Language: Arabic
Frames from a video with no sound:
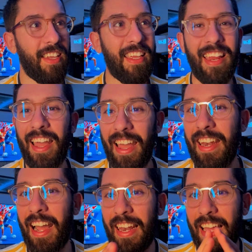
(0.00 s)
الى
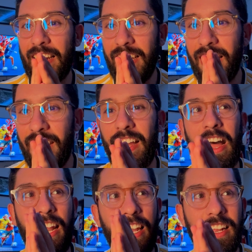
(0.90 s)
ان على القليله
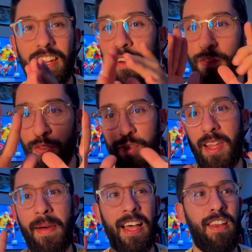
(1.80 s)
على القليله نفوتوا
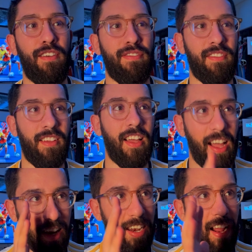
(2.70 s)
7000
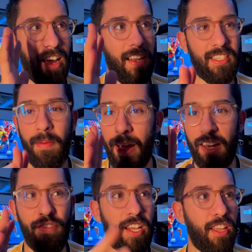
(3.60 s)
على الاقل
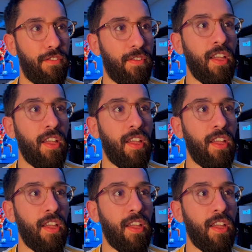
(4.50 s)
7000 هدف